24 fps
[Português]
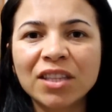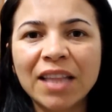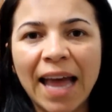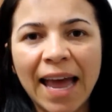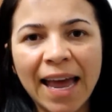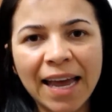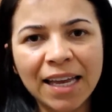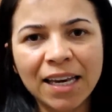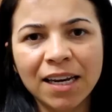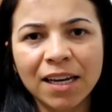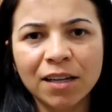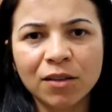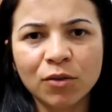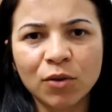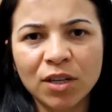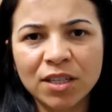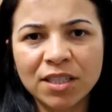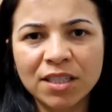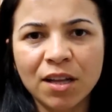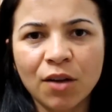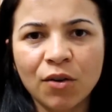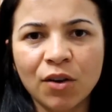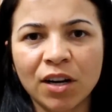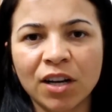técnica do
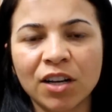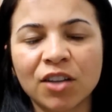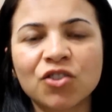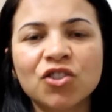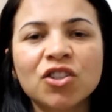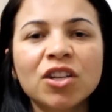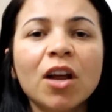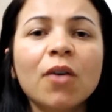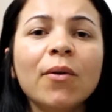restaurante.